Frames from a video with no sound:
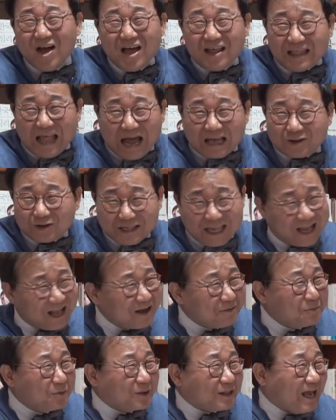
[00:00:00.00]
나도 생각
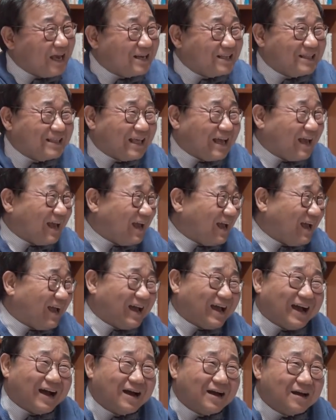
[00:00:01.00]
못
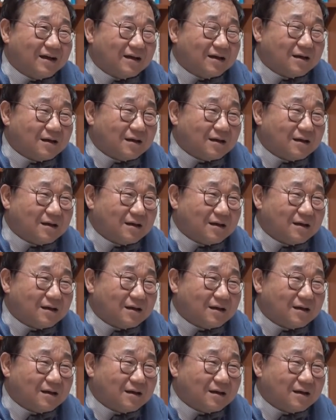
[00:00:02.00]
하는데.